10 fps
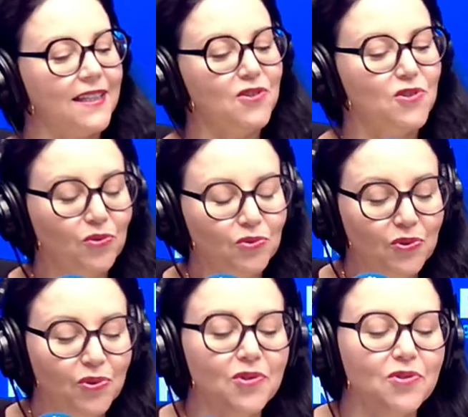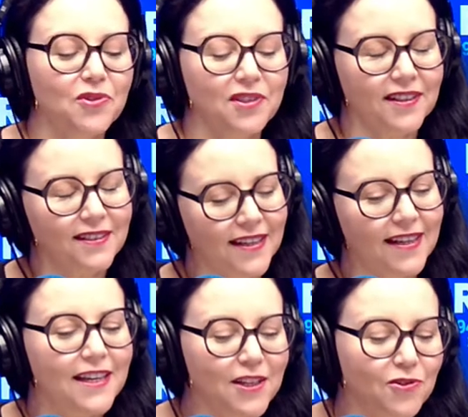Question de
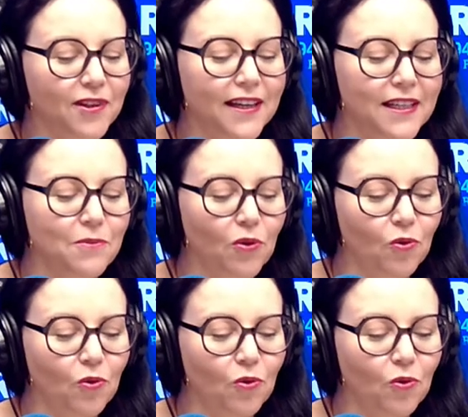société et judaïsme